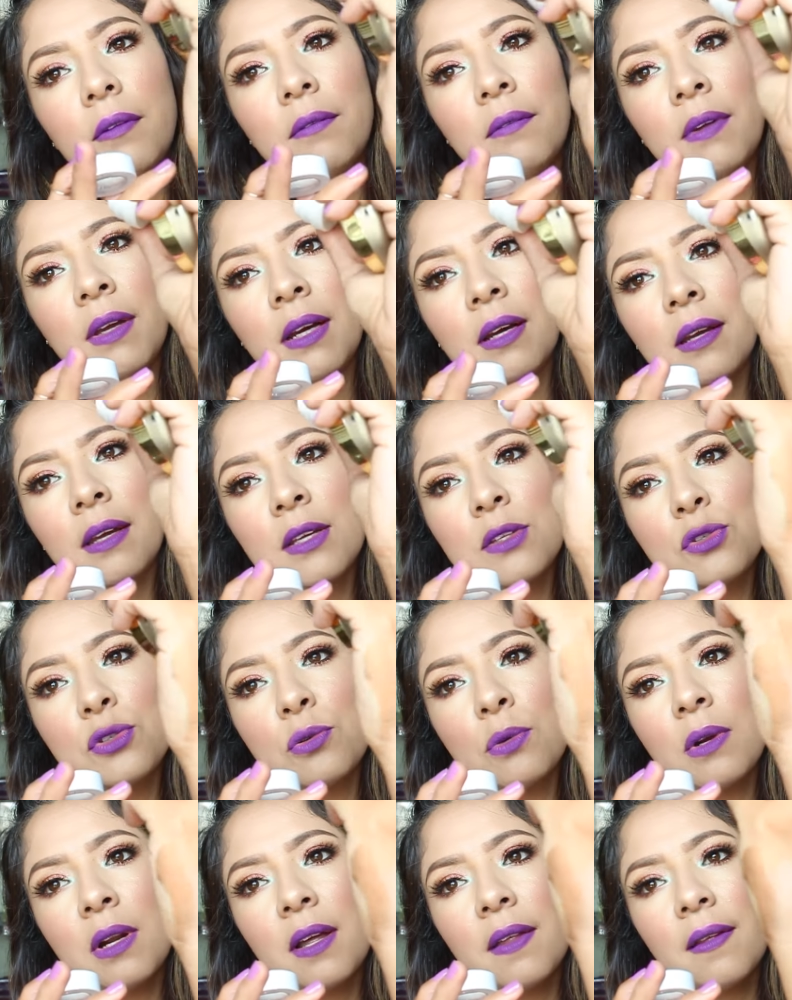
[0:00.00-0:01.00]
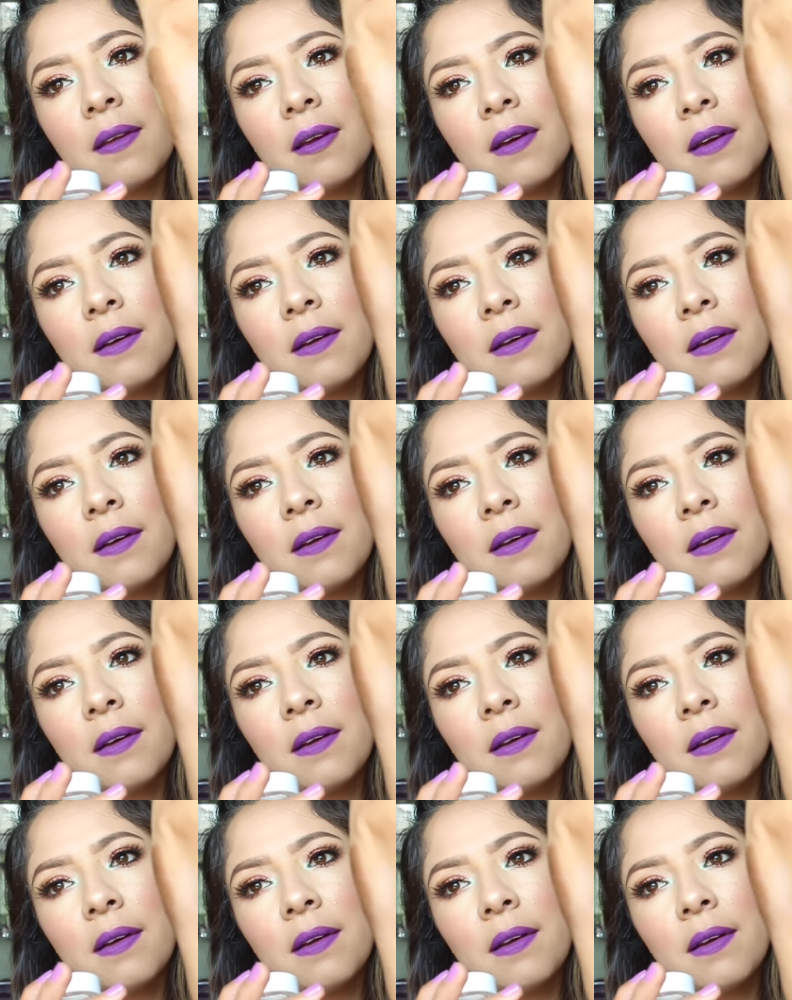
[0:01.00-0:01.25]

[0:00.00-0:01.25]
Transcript: Vean qué chulada.